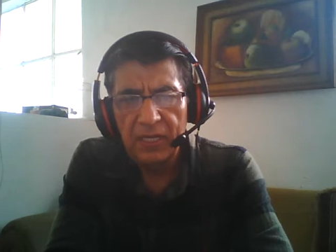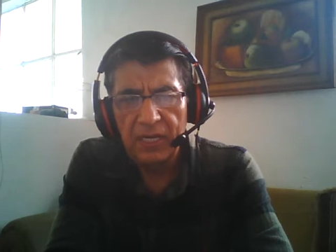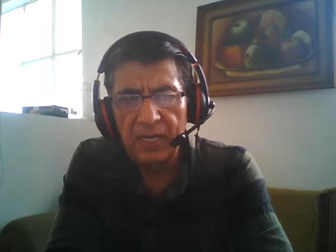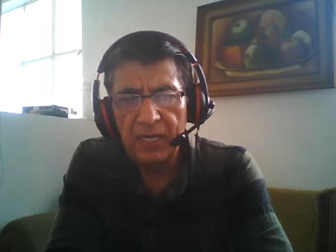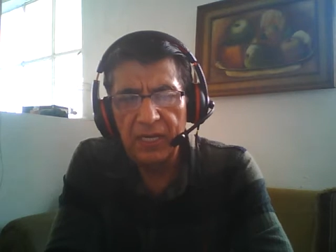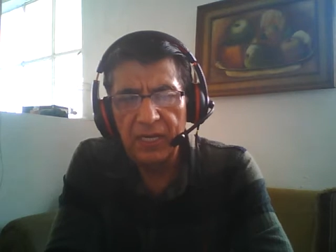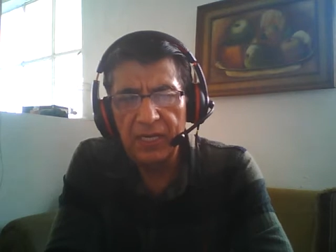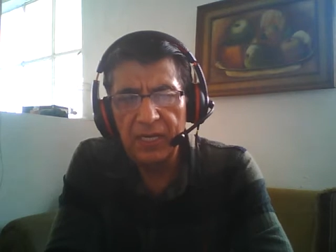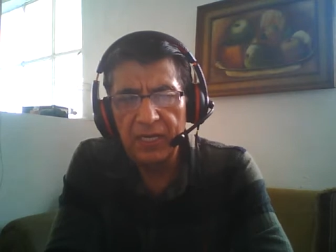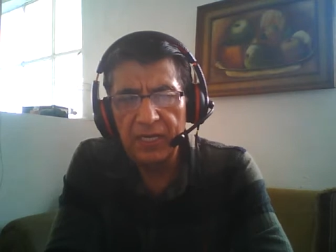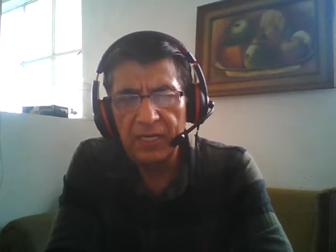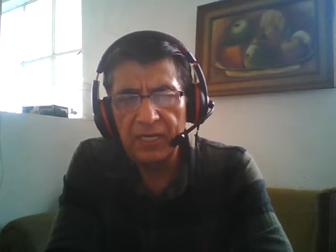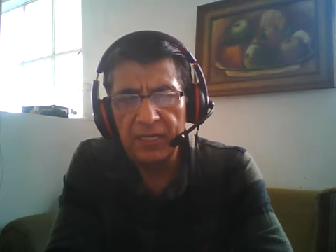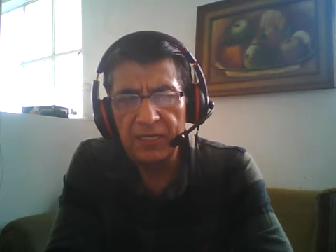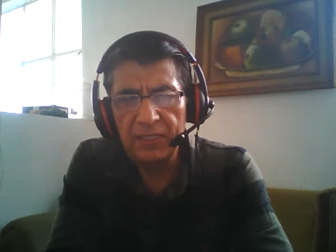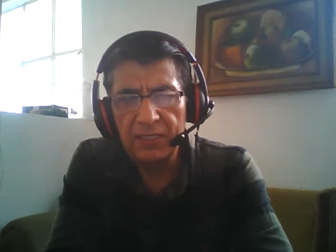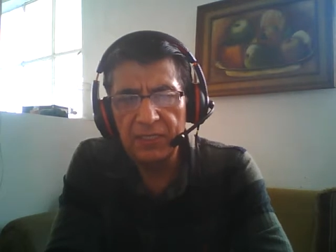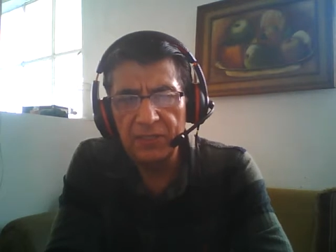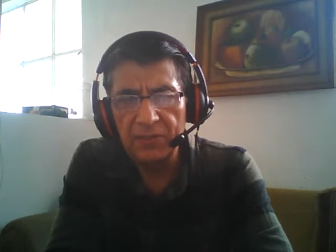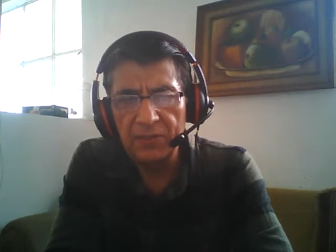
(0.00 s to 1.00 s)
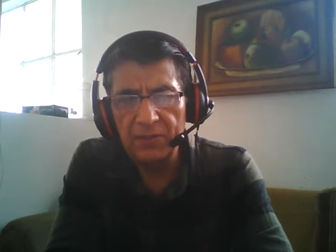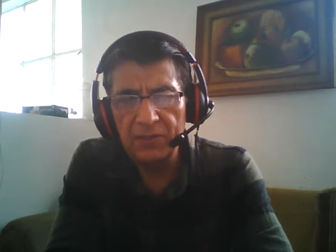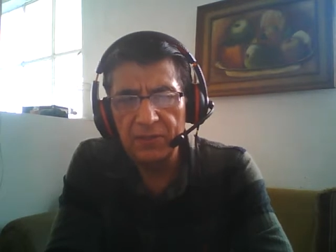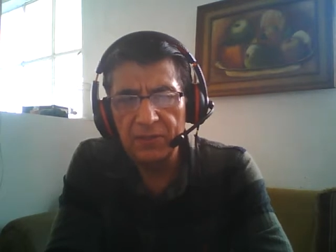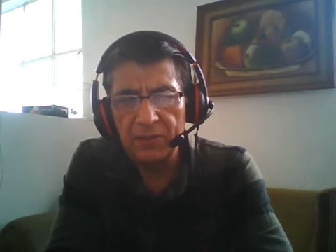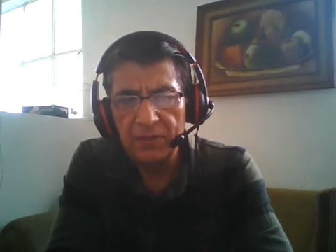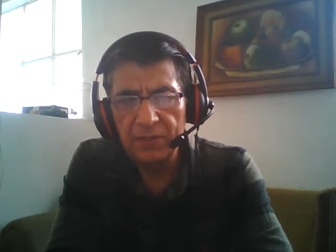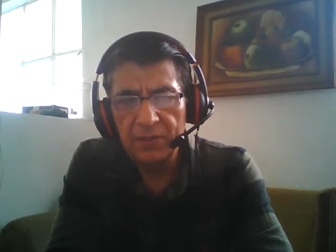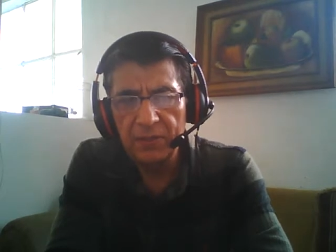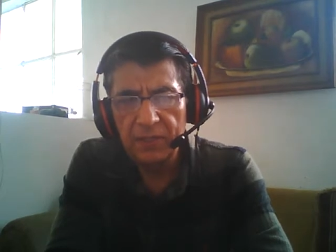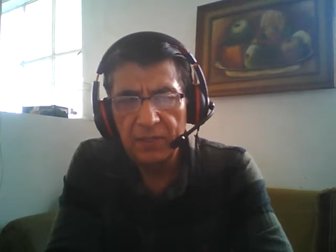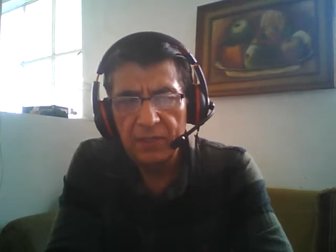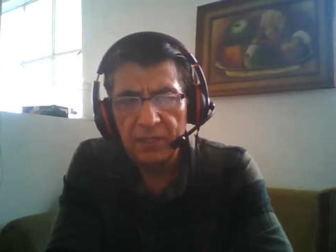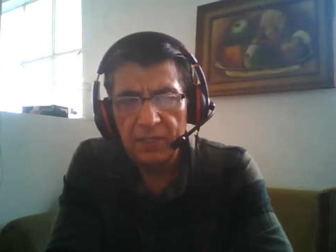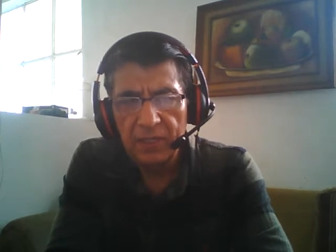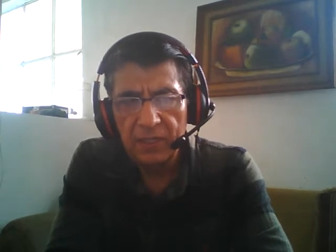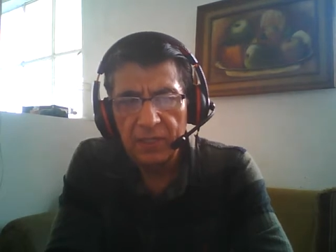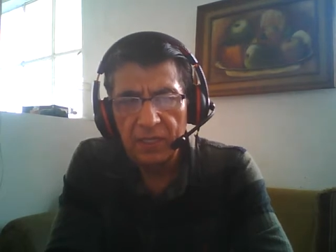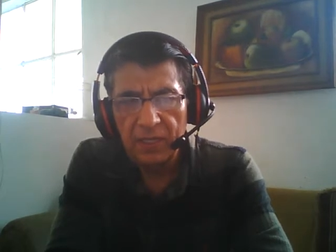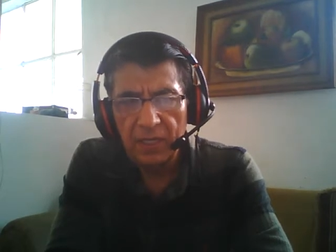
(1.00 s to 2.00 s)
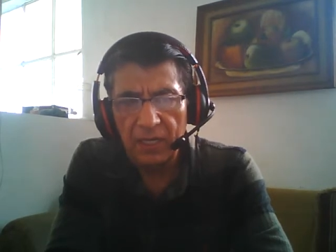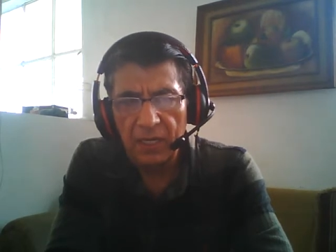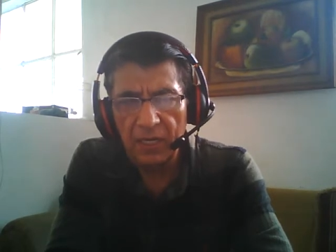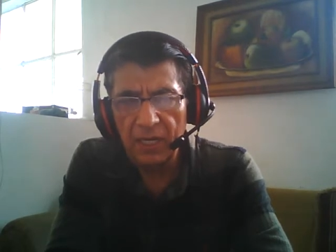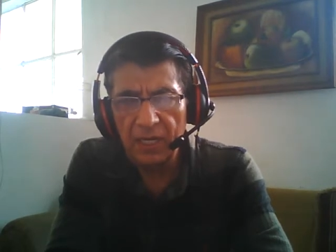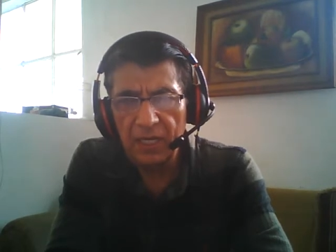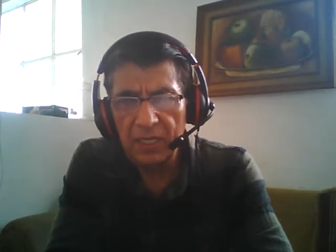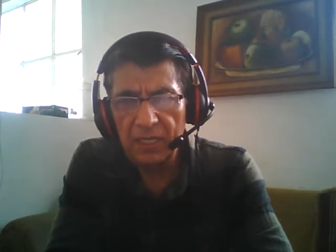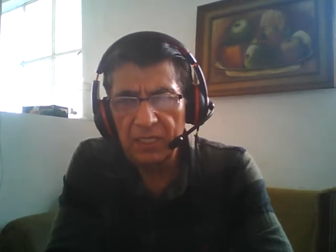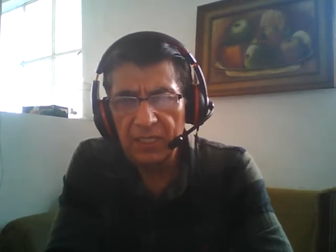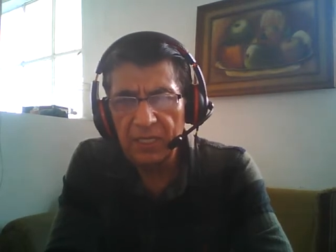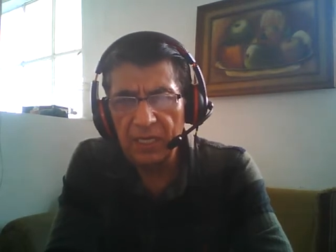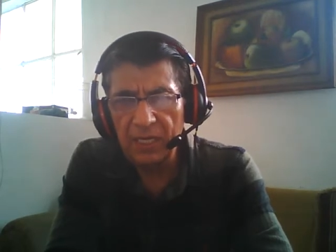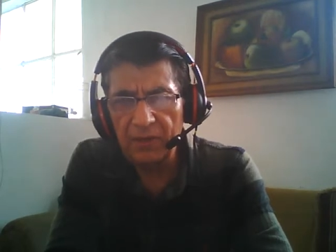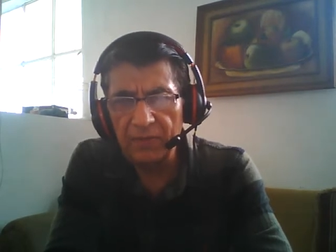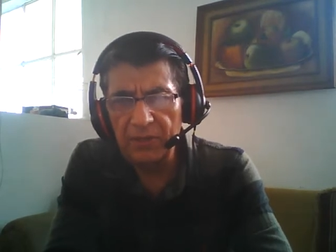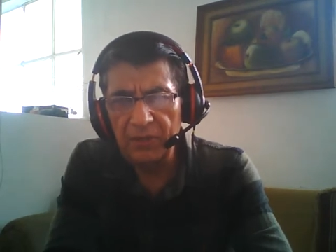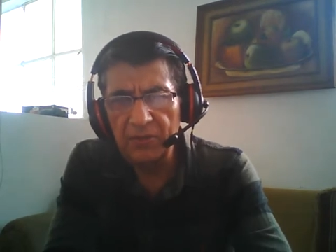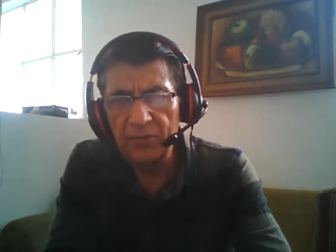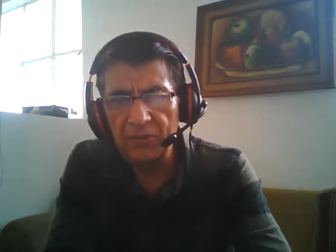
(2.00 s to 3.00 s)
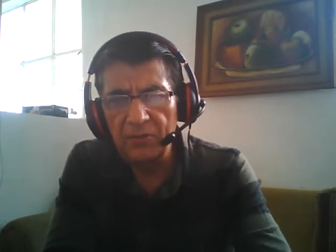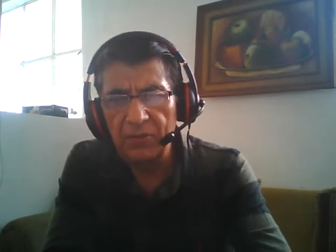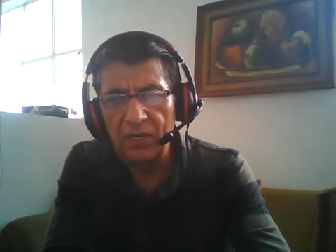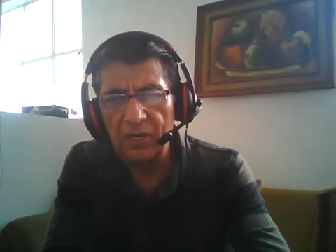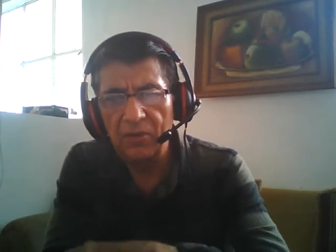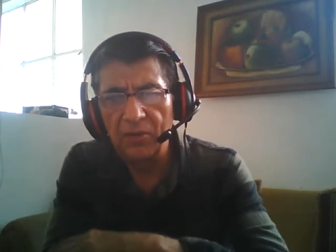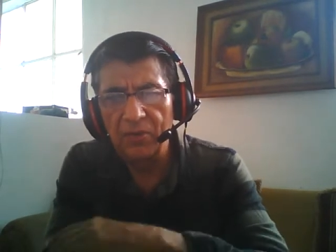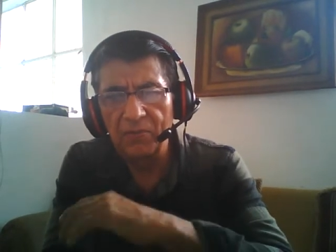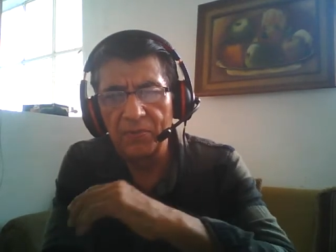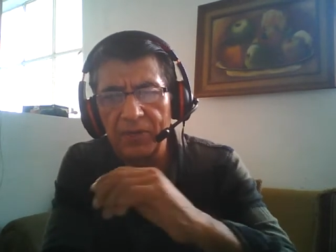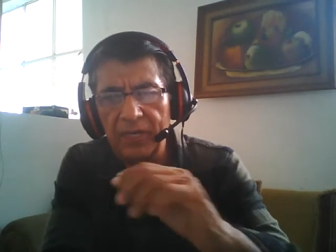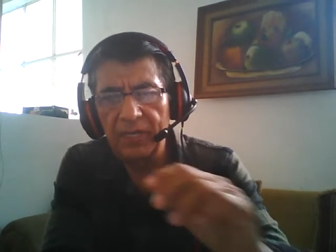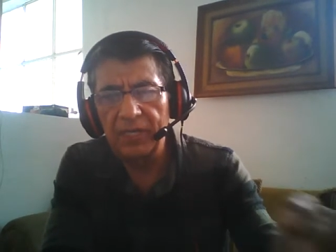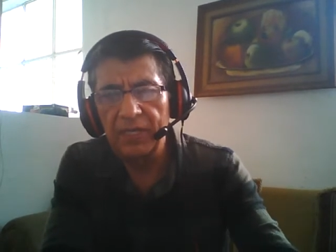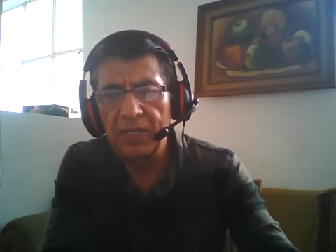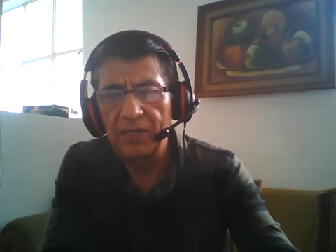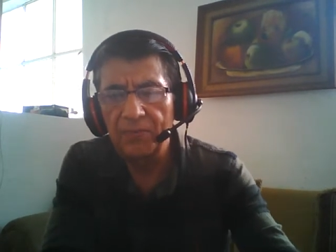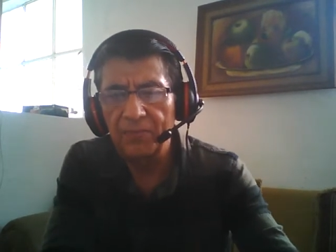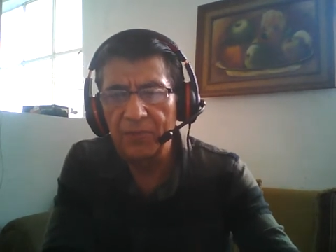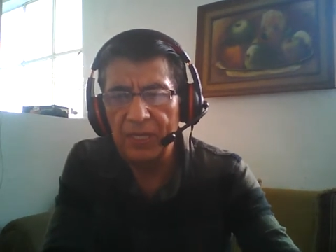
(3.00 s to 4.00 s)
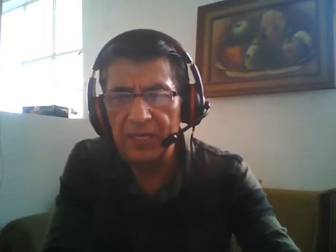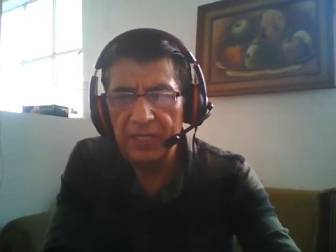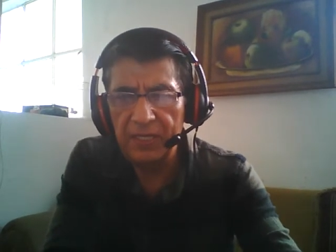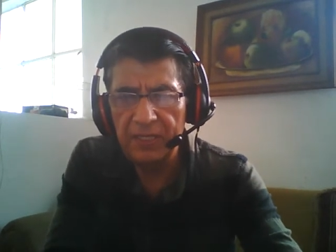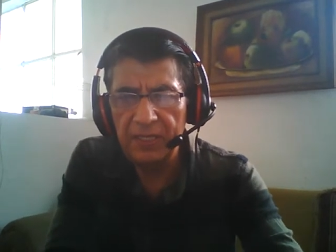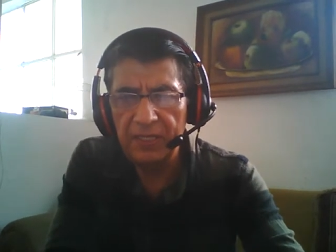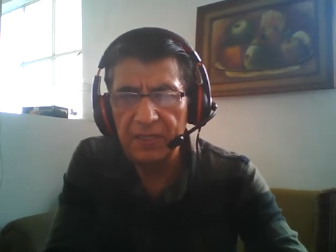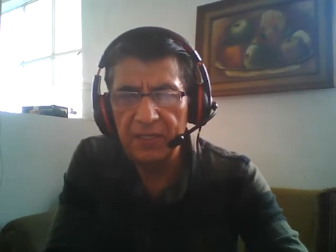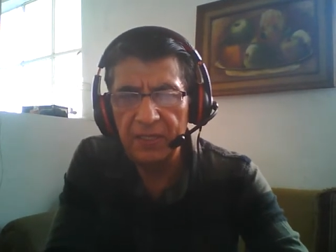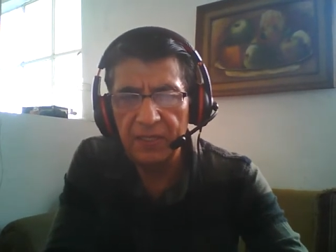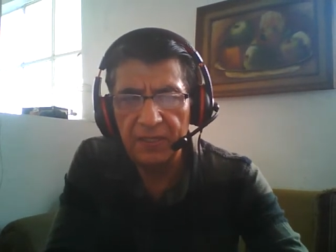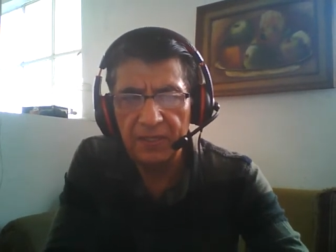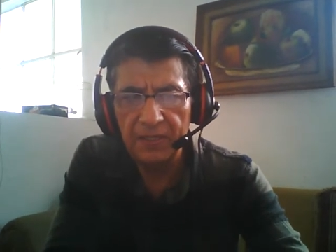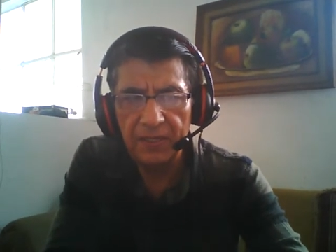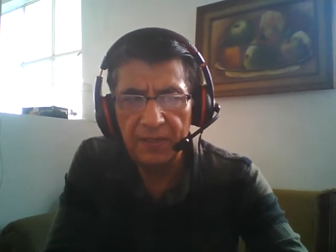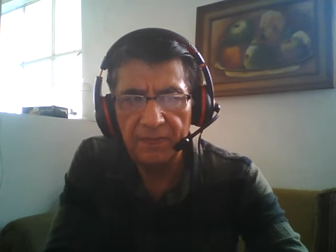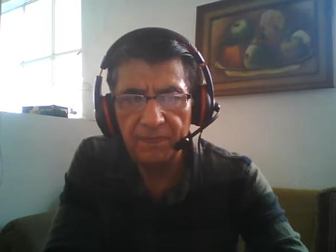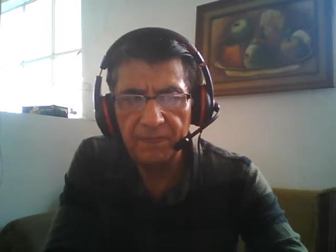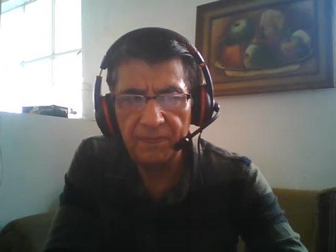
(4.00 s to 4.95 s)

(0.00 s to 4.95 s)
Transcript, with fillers: enajenación y la esclavitud del hombre del planeta Tierra.